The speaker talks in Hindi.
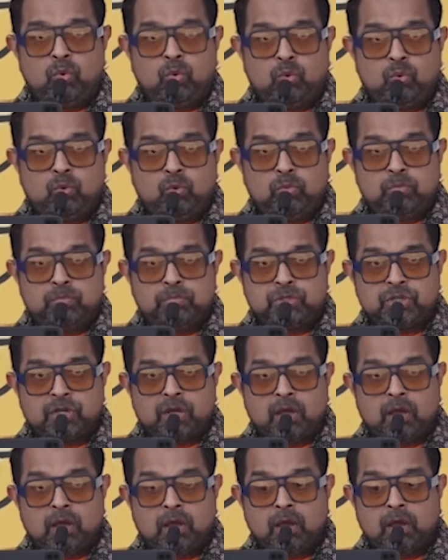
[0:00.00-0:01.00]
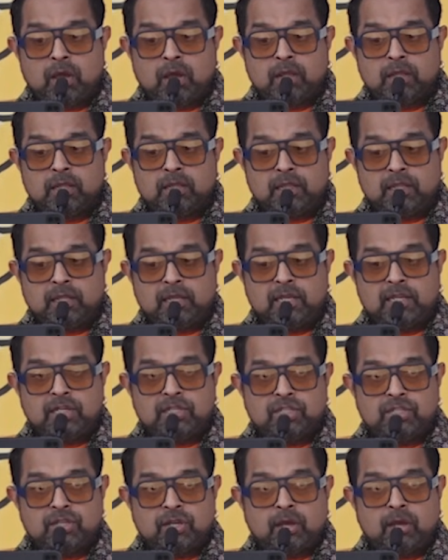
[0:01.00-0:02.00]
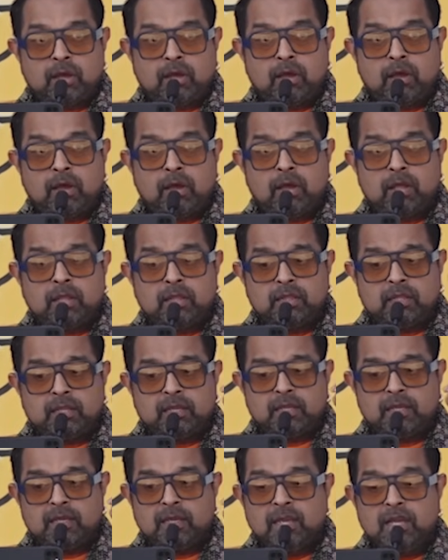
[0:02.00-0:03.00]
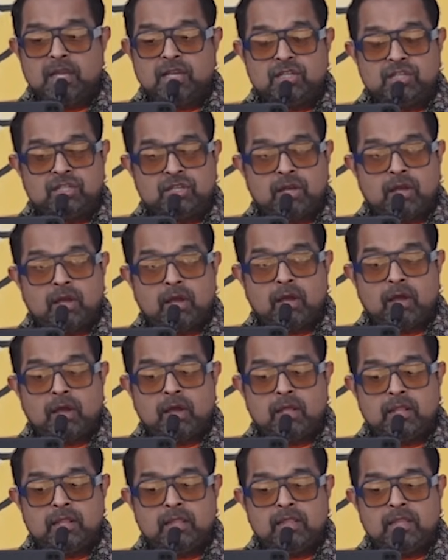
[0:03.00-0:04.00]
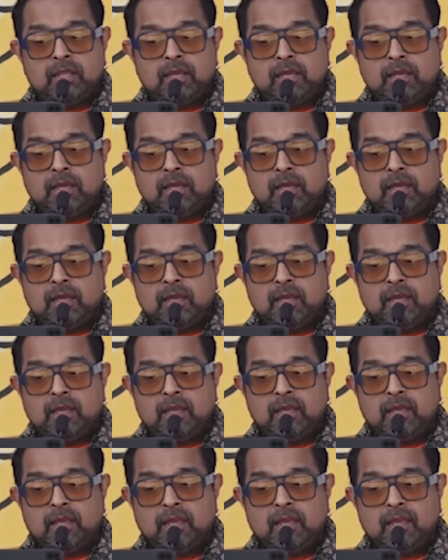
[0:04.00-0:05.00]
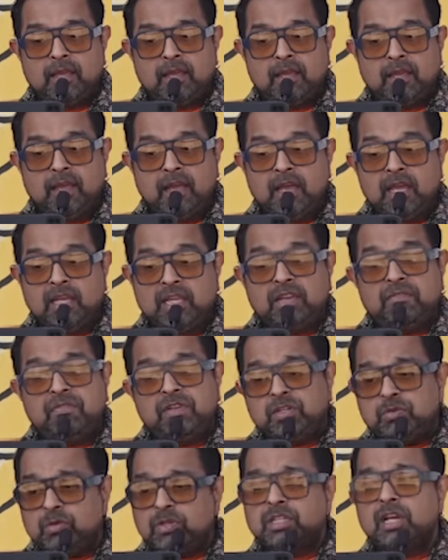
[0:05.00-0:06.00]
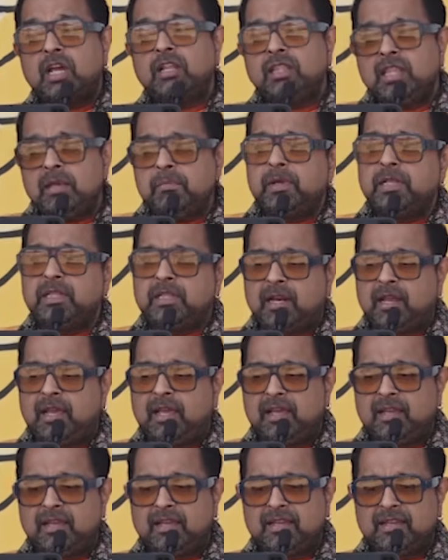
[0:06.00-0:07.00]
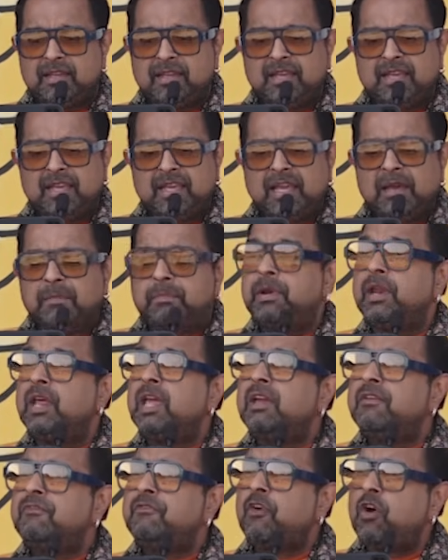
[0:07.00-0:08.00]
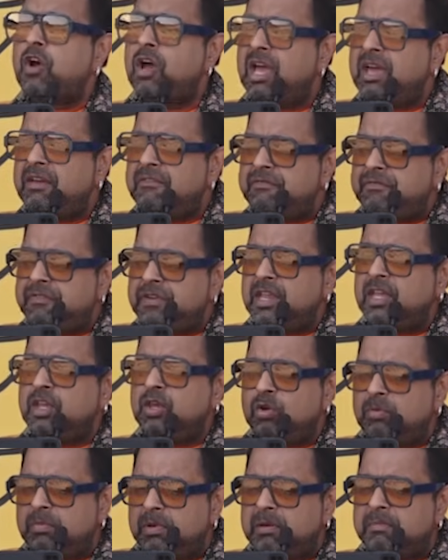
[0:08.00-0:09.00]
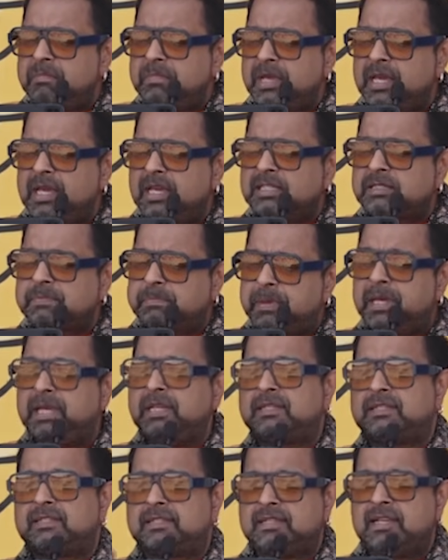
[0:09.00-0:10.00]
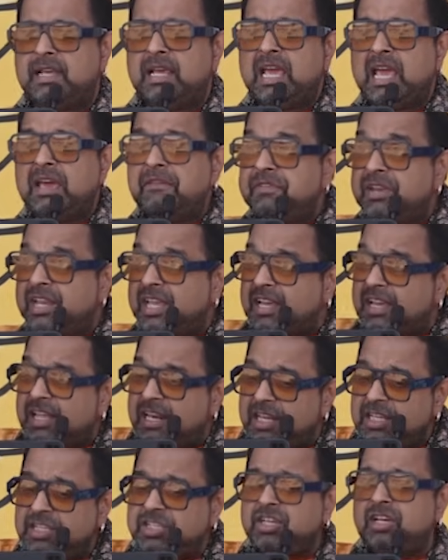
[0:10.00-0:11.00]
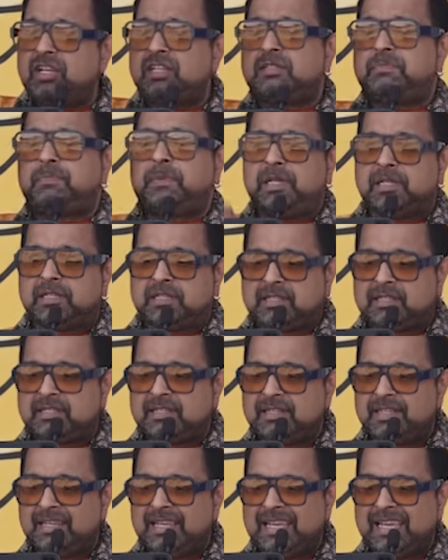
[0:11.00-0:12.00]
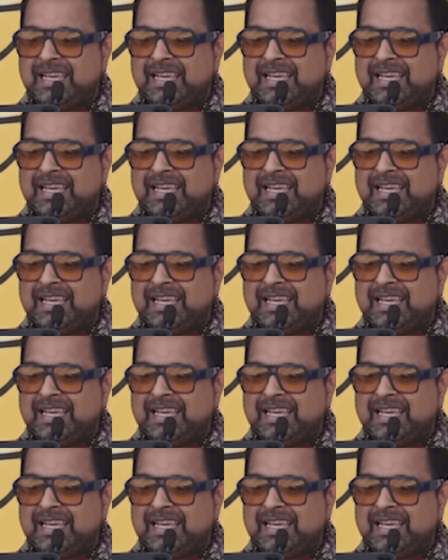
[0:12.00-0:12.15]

ओम शांति शांति शांति ये विश्व शांति मंत्र है प्रेइंग फॉर एवरी ह्यूमन बीइंग्स पीस एवरी क्रीचर्स पीस